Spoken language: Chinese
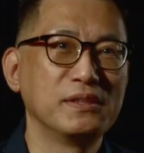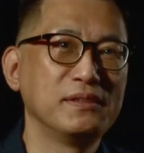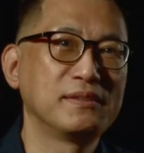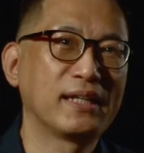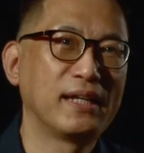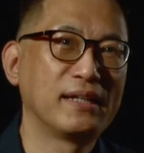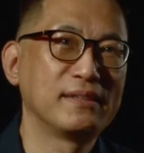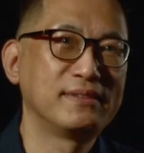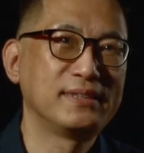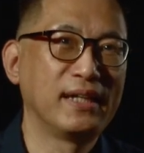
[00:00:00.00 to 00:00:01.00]
一他
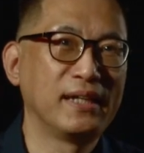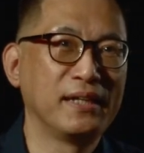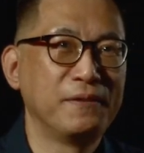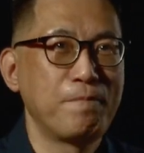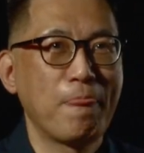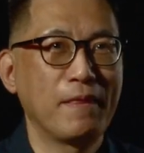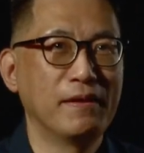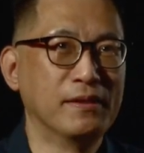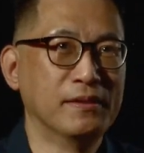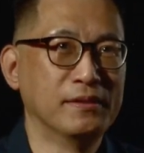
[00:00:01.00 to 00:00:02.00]
在
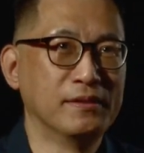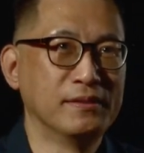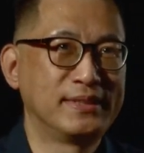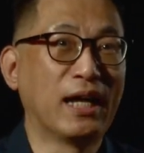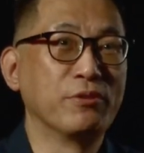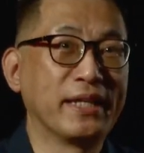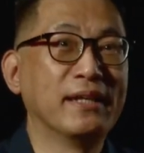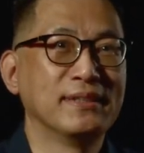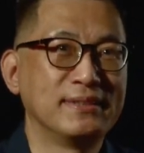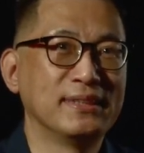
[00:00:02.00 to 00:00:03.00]
呃早年
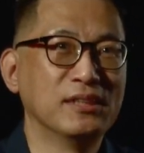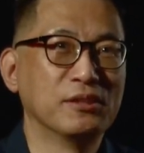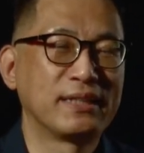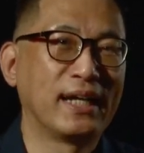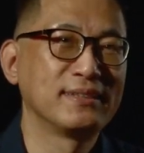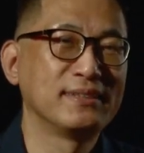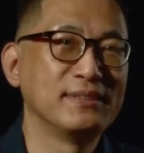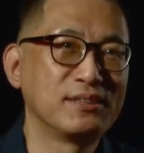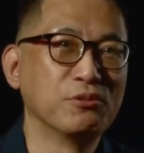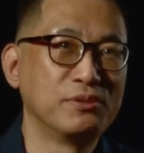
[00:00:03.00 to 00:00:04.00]
的时候，他是
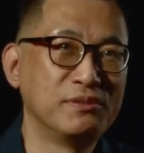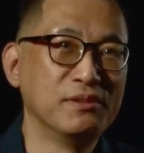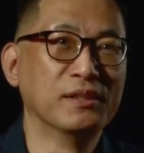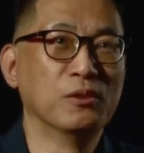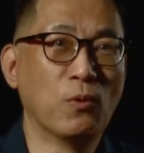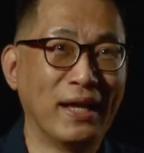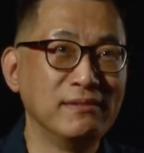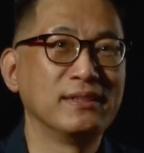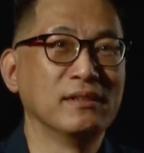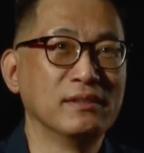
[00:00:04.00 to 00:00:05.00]
受呃完
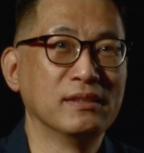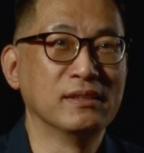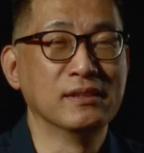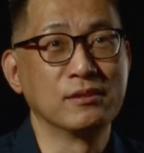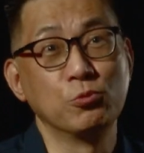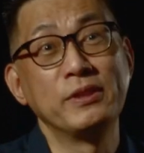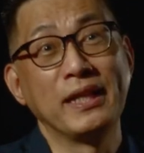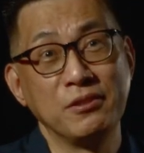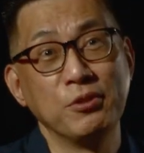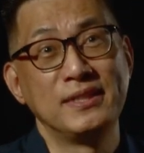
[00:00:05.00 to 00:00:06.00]
整的古
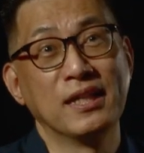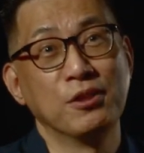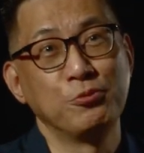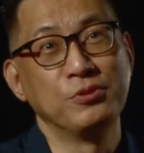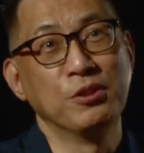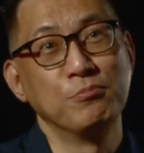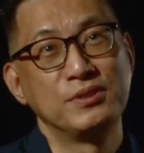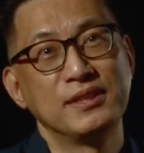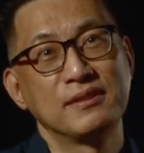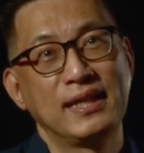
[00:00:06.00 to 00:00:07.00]
典音乐教育的。我们知
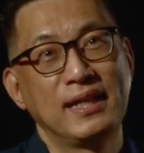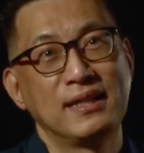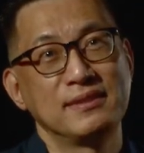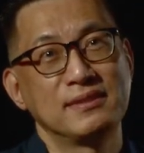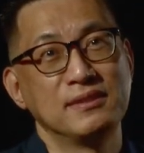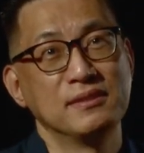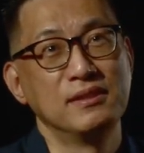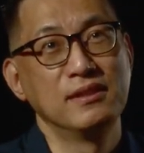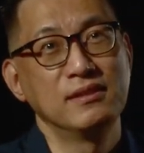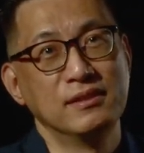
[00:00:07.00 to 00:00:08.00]
道他是
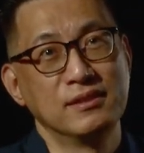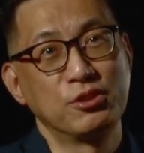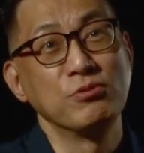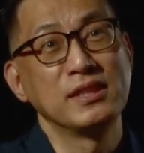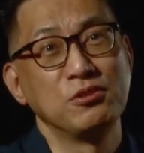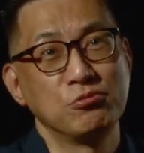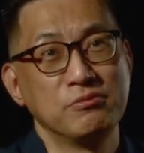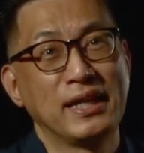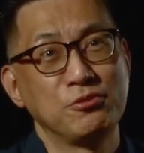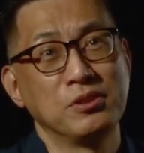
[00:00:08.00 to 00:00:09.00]
呃东京艺术
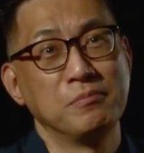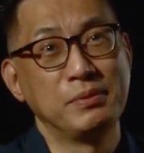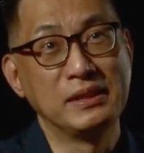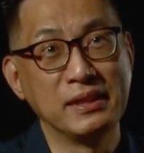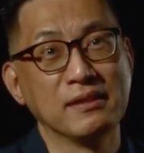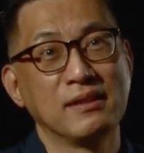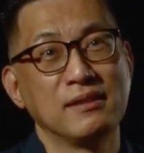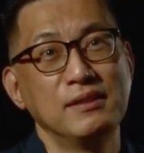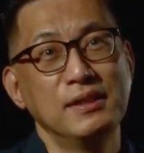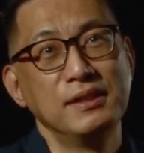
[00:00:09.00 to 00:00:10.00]
大学毕业啊，
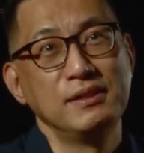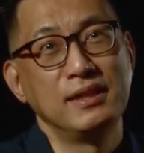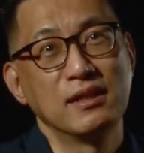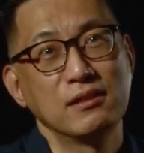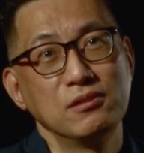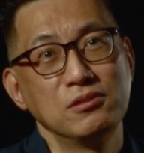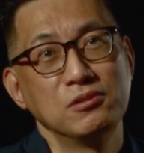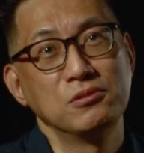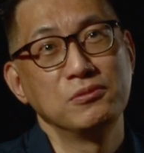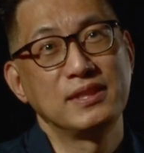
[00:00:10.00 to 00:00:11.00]
然
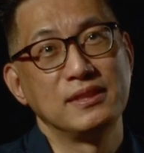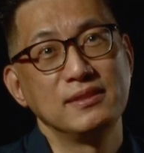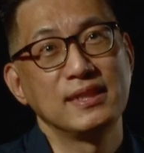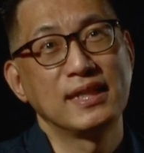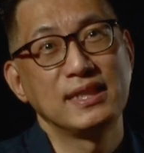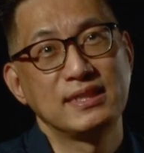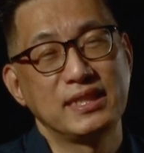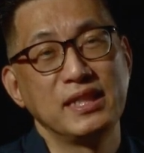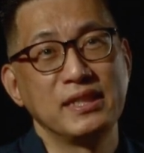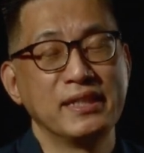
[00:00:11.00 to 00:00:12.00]
后其实他在
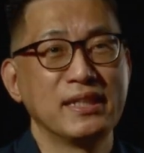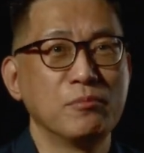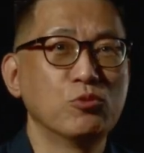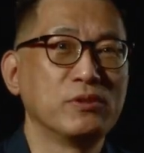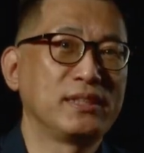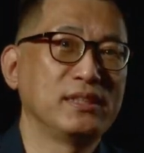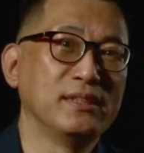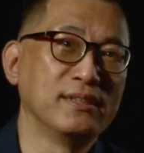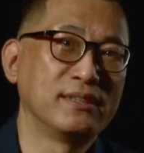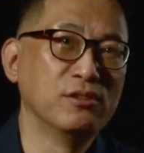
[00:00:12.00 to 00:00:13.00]
七零年代末期
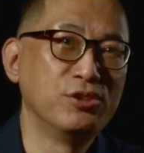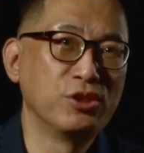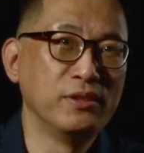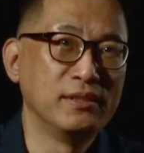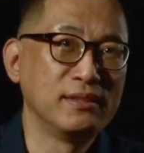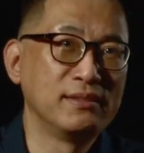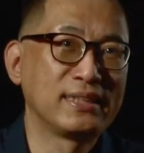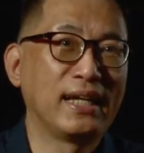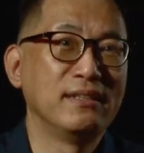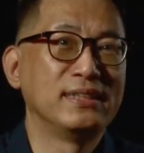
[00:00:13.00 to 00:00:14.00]
的时候就已经
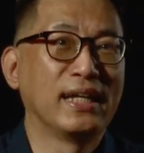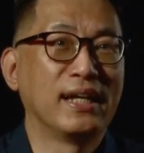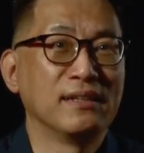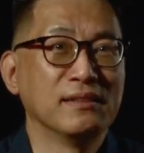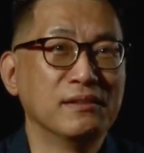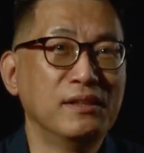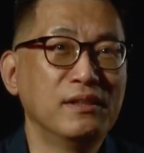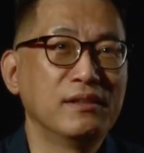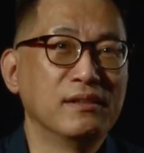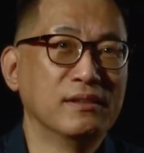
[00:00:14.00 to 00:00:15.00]
参加了
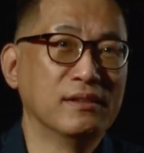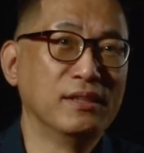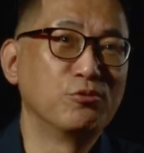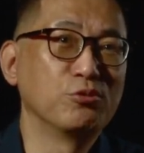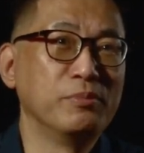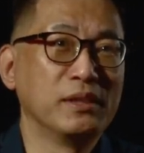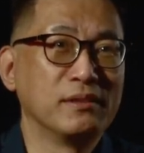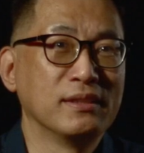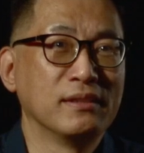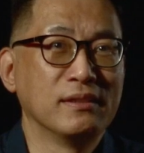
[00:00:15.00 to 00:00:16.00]
呃很著名
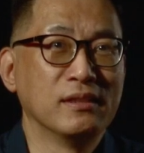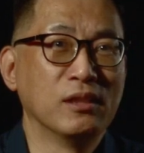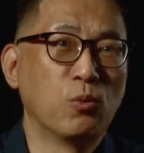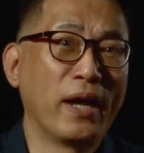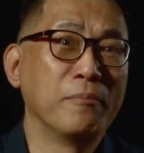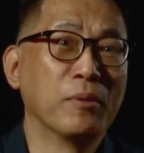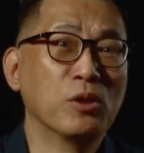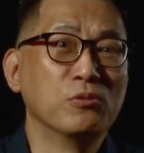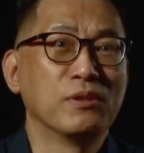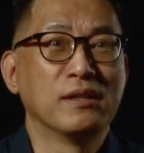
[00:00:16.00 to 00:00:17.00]
的呃
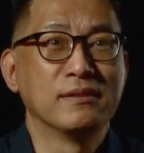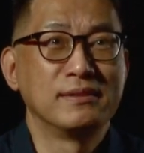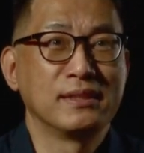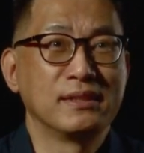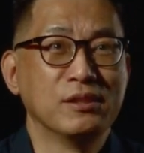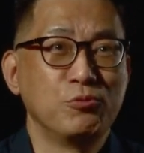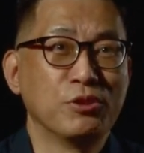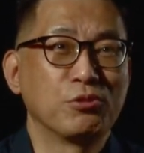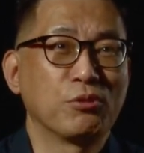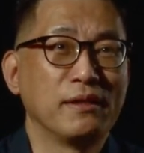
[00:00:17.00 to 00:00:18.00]
YMO 啊这个
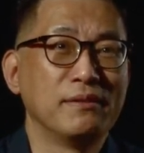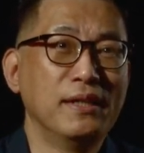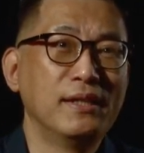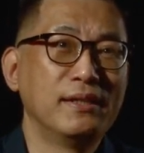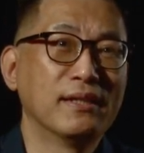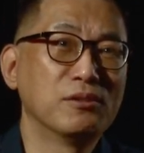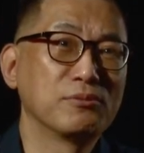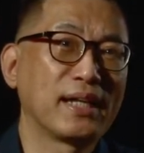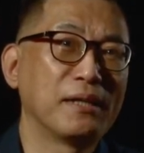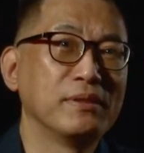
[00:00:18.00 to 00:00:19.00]
乐团，然后
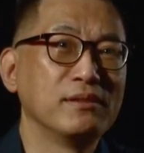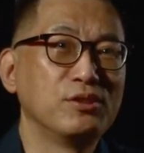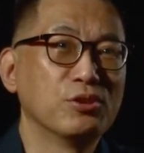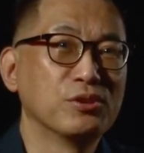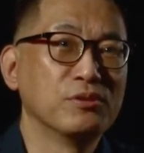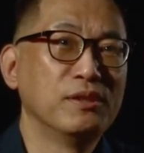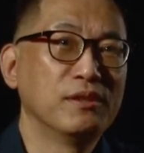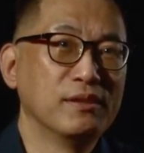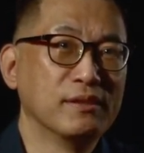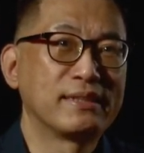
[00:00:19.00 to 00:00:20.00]
他们用
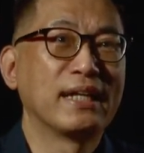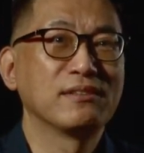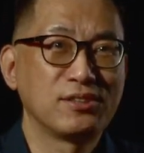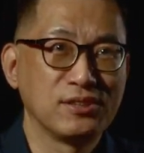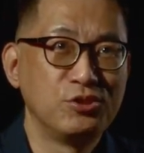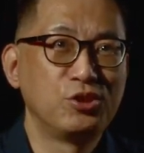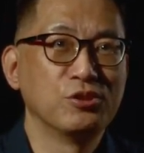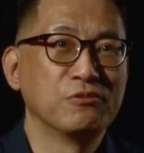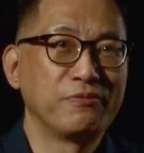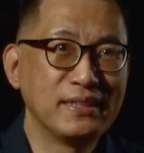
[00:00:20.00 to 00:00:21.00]
呃当时
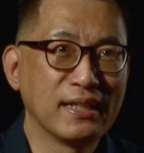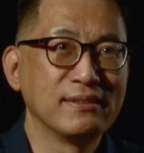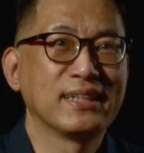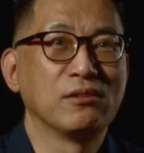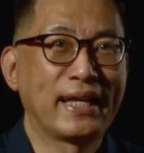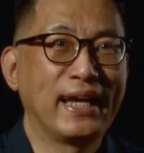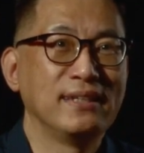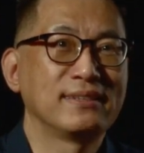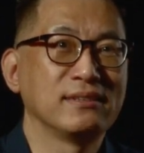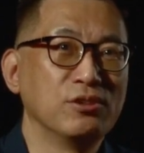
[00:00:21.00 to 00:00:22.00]
就非常早开
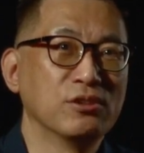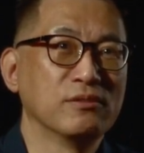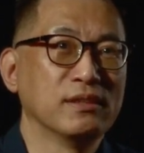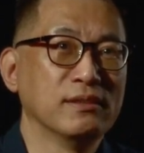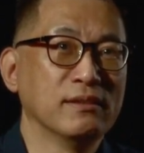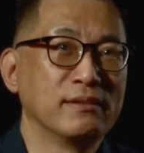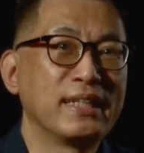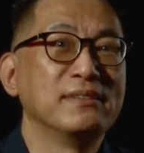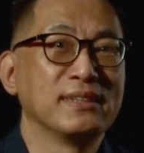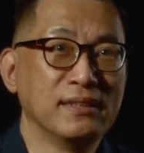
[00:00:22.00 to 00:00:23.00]
始用呃
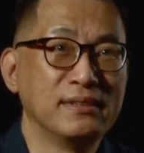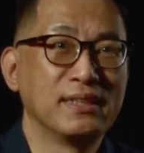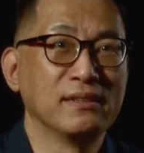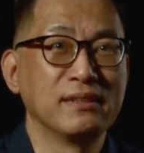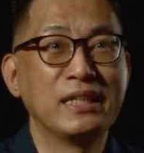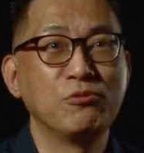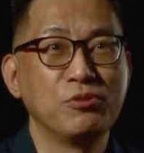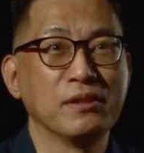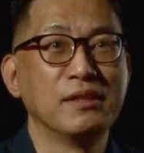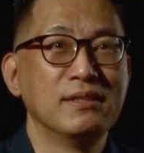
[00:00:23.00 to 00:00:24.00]
电子合成音
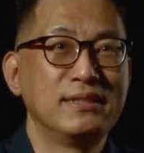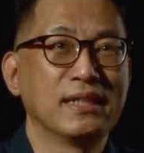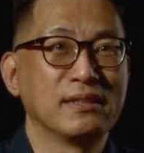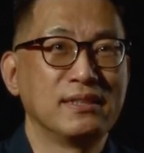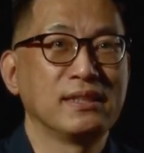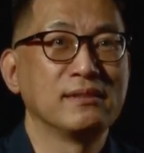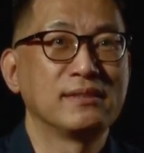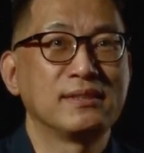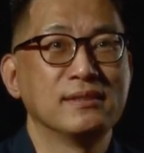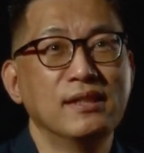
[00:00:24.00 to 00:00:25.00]
乐这样的形
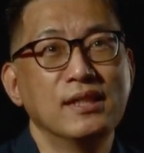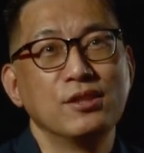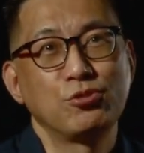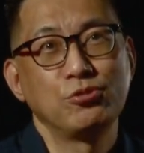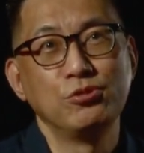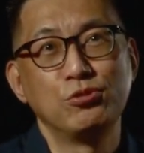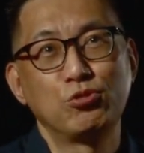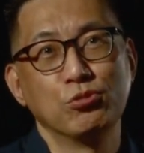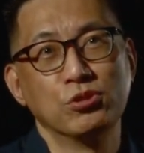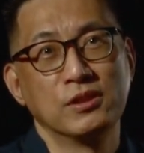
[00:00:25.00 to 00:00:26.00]
式。去
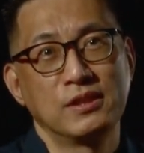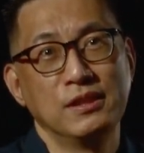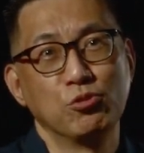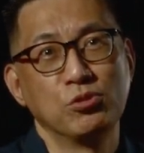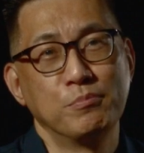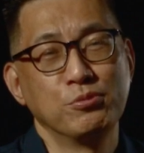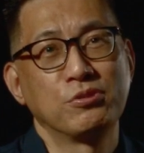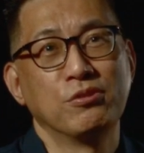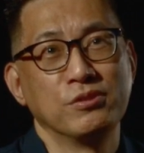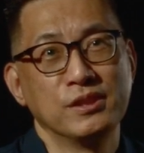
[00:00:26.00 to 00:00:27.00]
做很多不
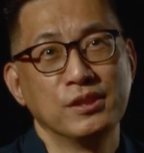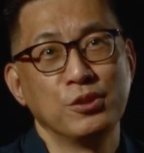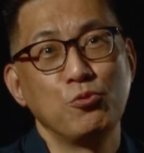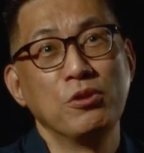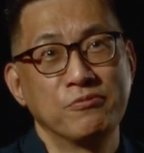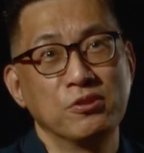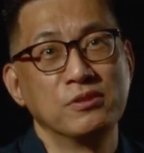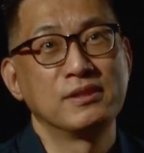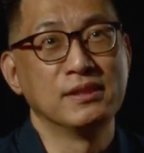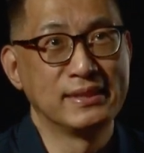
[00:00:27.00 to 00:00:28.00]
同的乐
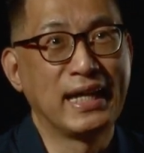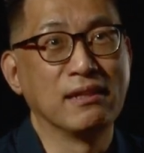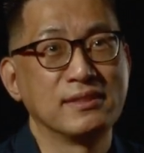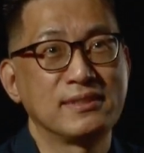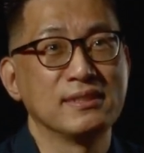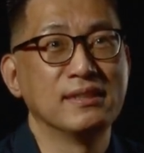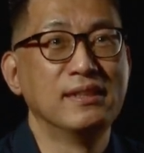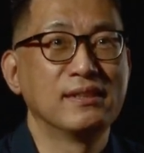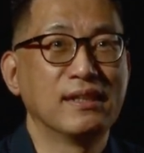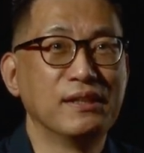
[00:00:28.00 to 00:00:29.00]
风的尝试
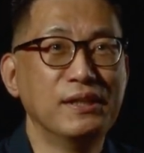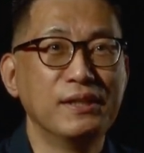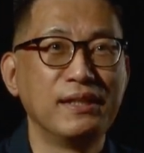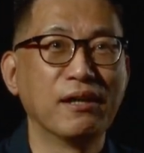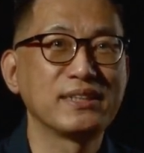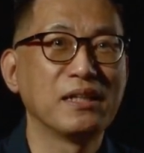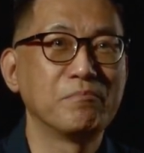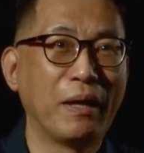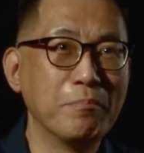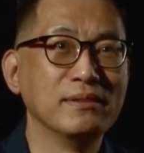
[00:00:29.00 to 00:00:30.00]
啊，然后像
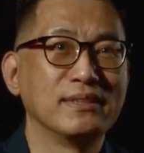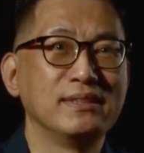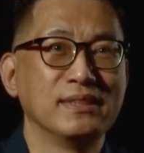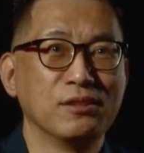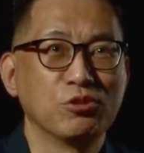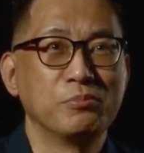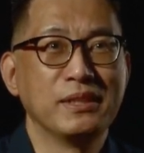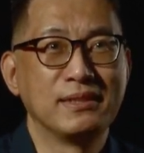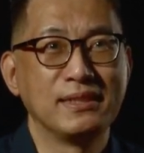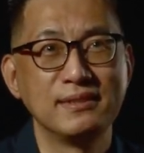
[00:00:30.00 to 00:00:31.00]
坂本自己的作品，
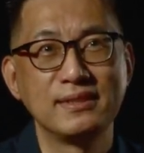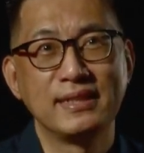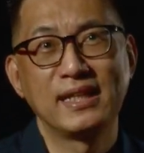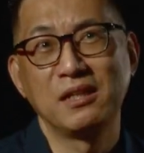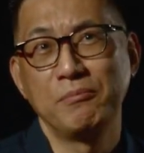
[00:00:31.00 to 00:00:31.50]
其实它里